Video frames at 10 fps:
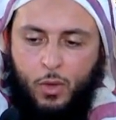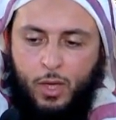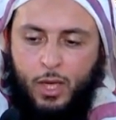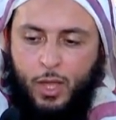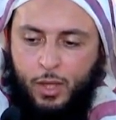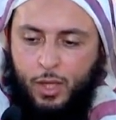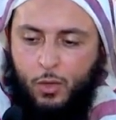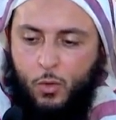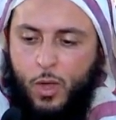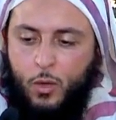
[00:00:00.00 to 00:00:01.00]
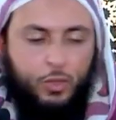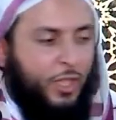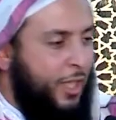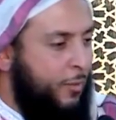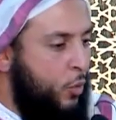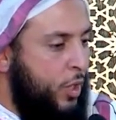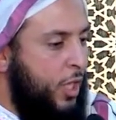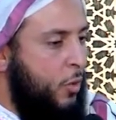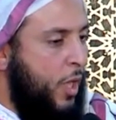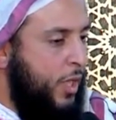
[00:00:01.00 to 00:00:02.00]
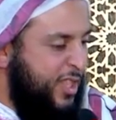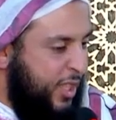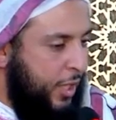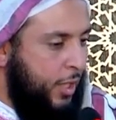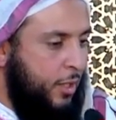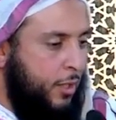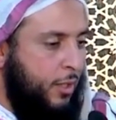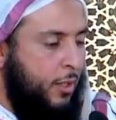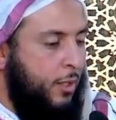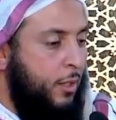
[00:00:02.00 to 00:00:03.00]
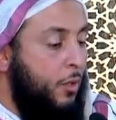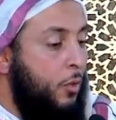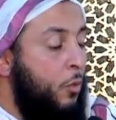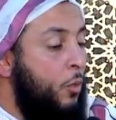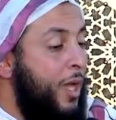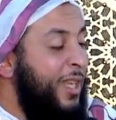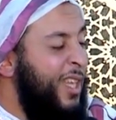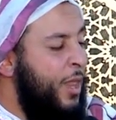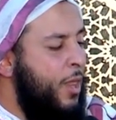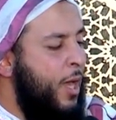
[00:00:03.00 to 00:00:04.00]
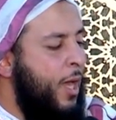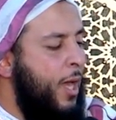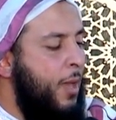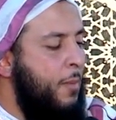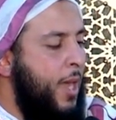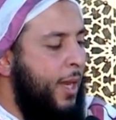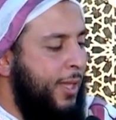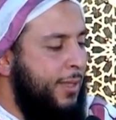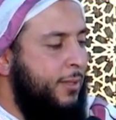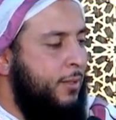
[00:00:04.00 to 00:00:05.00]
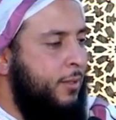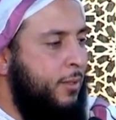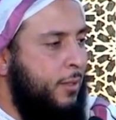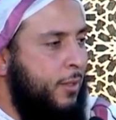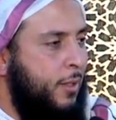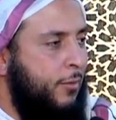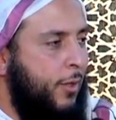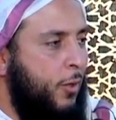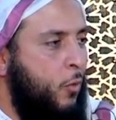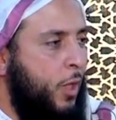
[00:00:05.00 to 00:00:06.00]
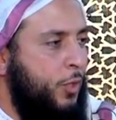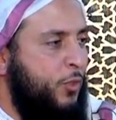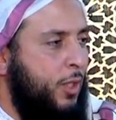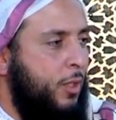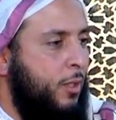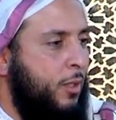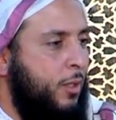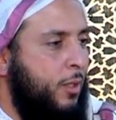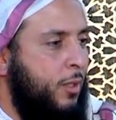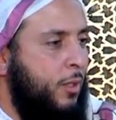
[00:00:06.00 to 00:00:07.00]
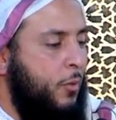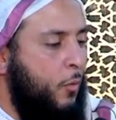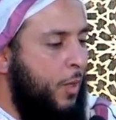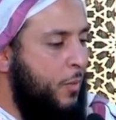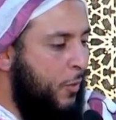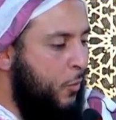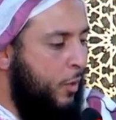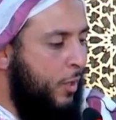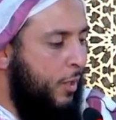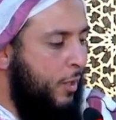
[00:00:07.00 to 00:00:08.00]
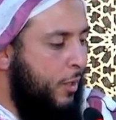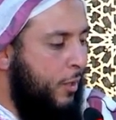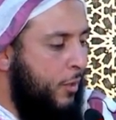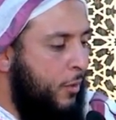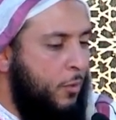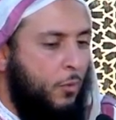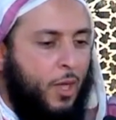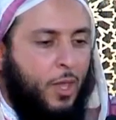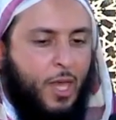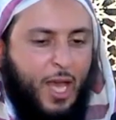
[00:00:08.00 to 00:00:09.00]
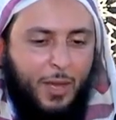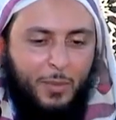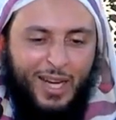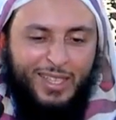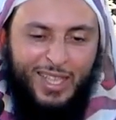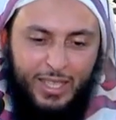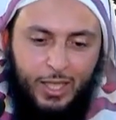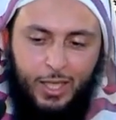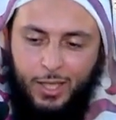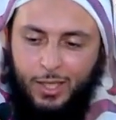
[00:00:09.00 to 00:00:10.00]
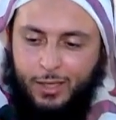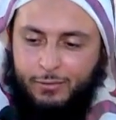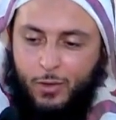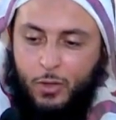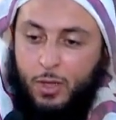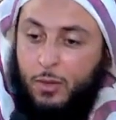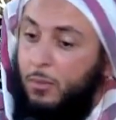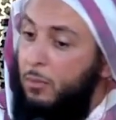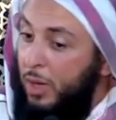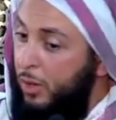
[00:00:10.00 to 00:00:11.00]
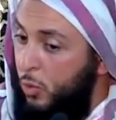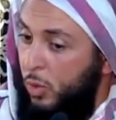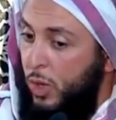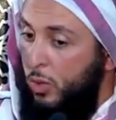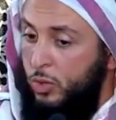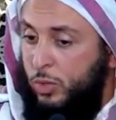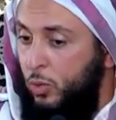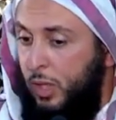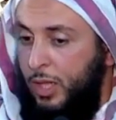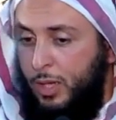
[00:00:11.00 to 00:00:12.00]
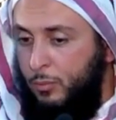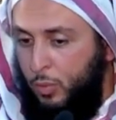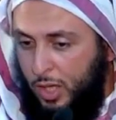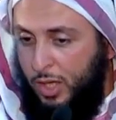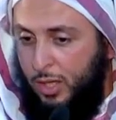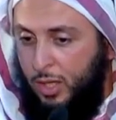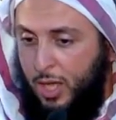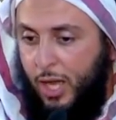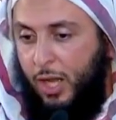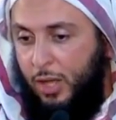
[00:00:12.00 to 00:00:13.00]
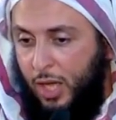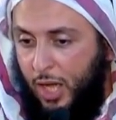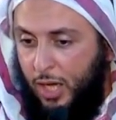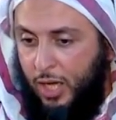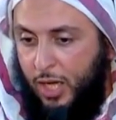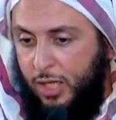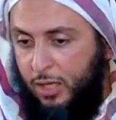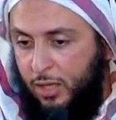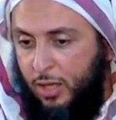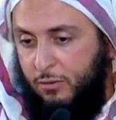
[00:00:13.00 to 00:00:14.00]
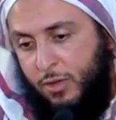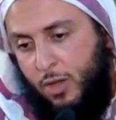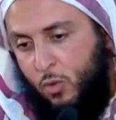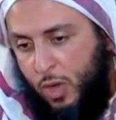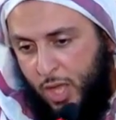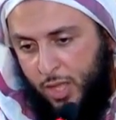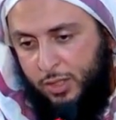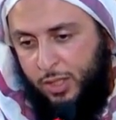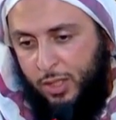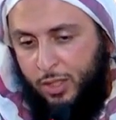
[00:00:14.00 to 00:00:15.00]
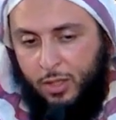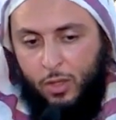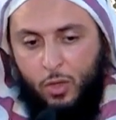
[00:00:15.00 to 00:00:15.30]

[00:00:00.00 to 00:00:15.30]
والذي هو يطعمني ويسقين وإذا مرضت فهو يشفين ولم يقل وإذا أمرضني فهو من الأول هو يسند إلى الرب ولا الذي خلقني فهو يهدين